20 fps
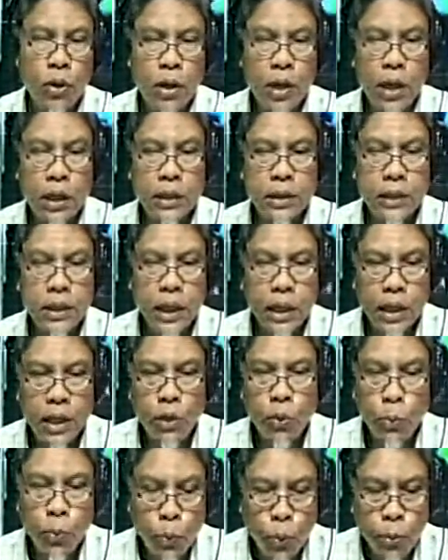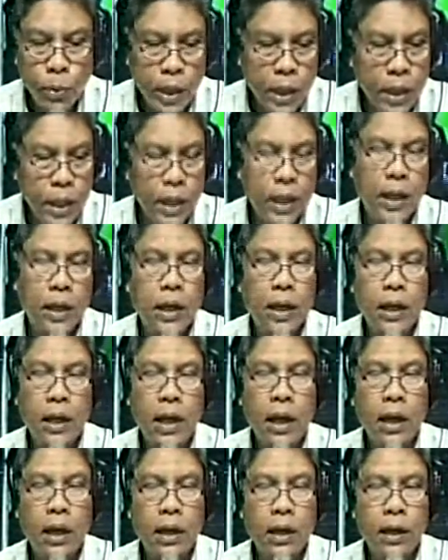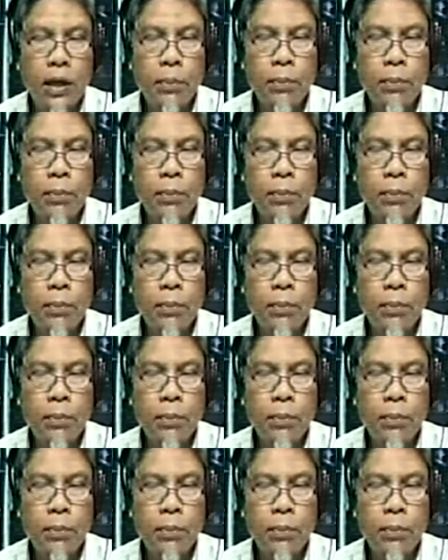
at siya rin yung pumili ng